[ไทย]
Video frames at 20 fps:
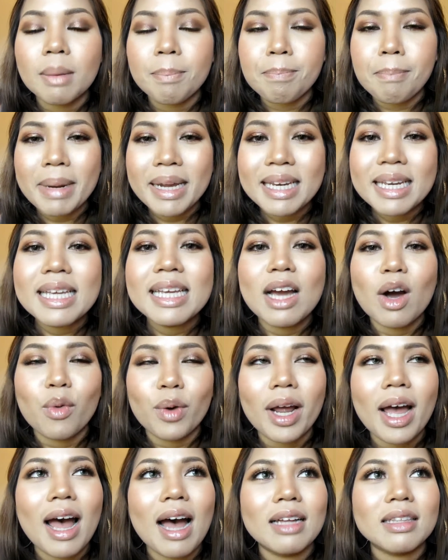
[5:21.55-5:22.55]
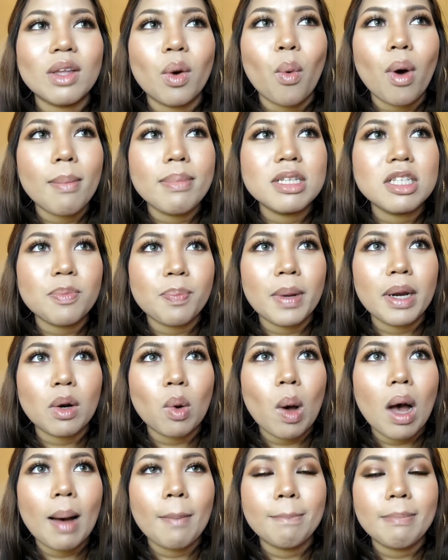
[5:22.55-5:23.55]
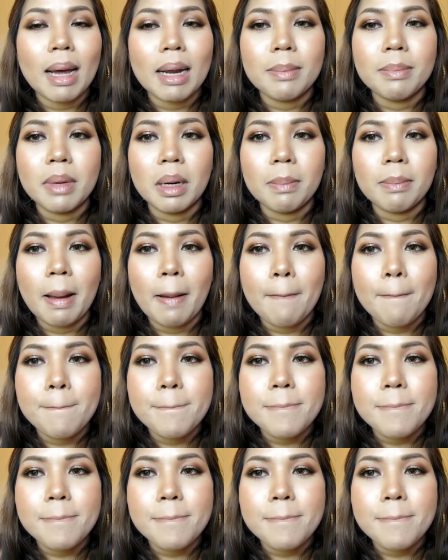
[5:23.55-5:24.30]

ไม่เหนียวนะคะ แต่ว่ามันจะเป็นความมันเหมือนแบบ